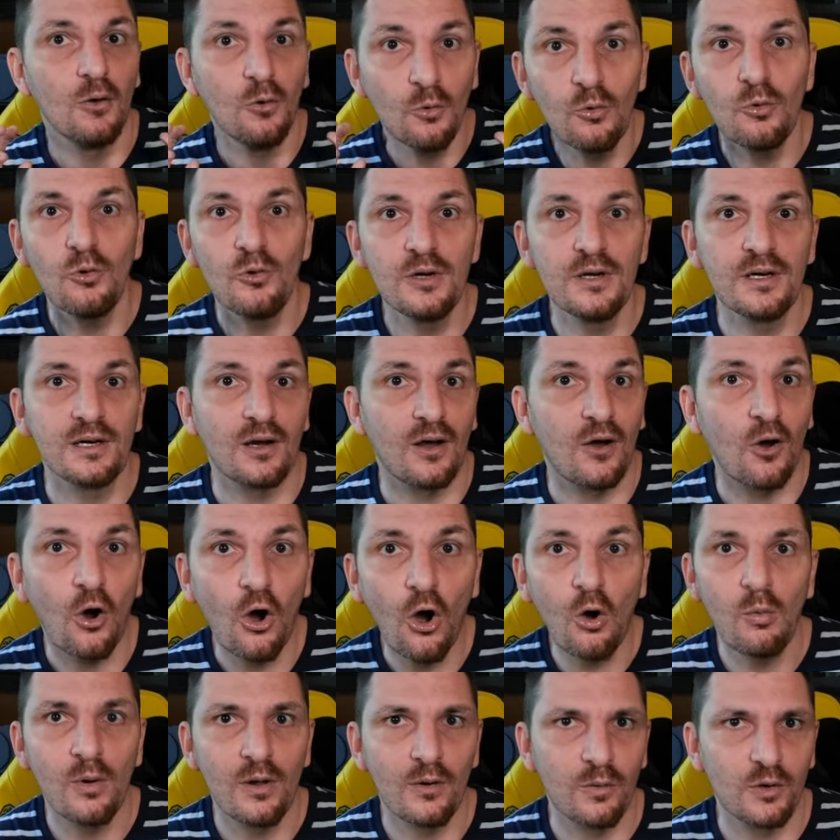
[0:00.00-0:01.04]
un
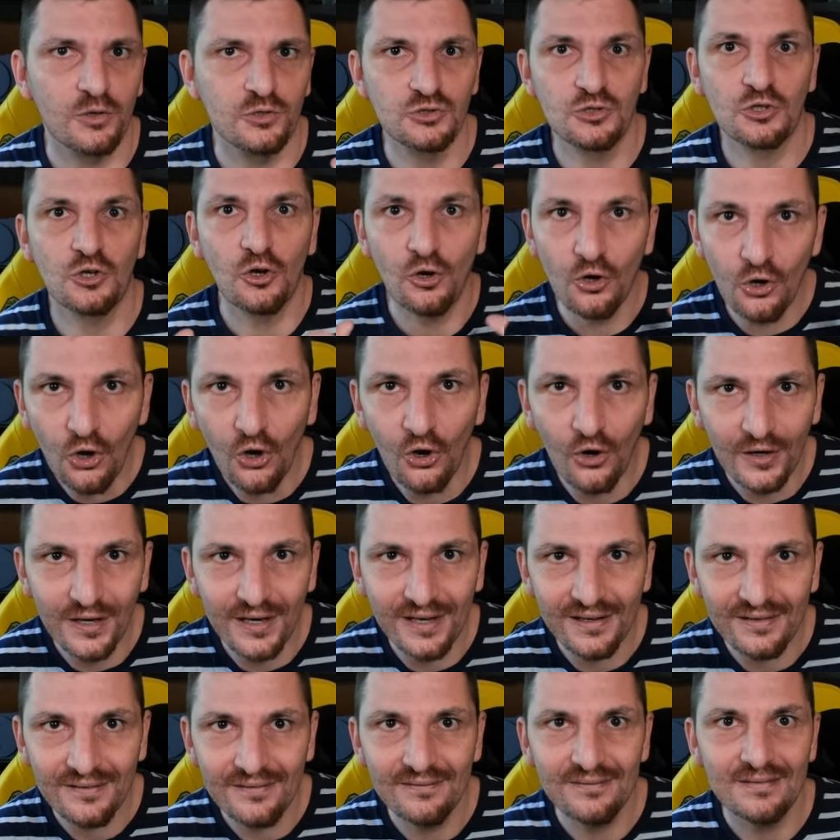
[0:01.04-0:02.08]
Overwatch
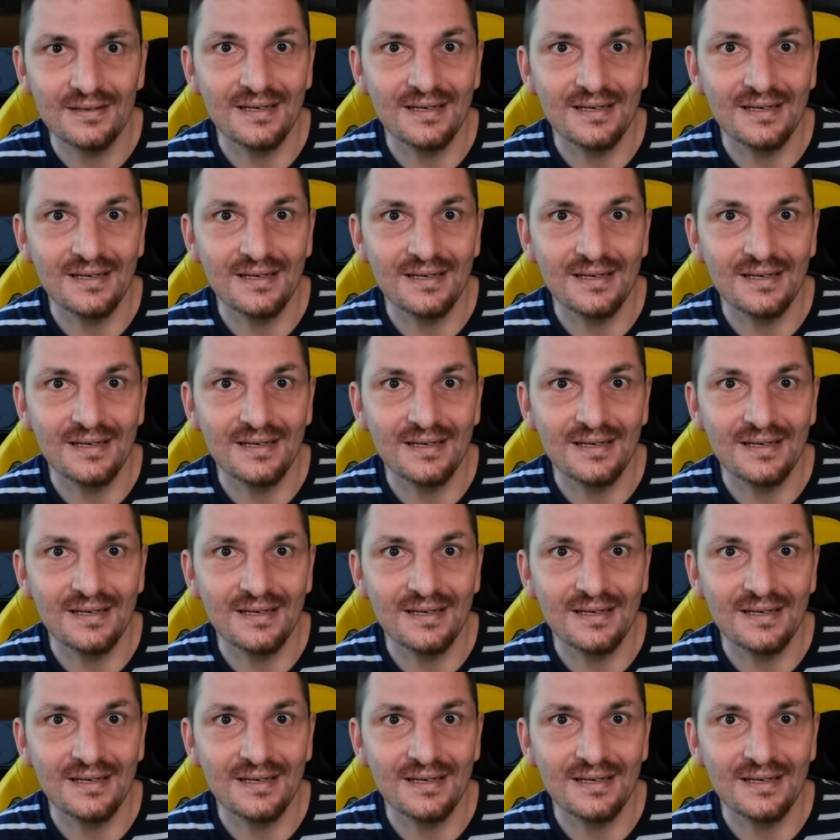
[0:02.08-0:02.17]
clone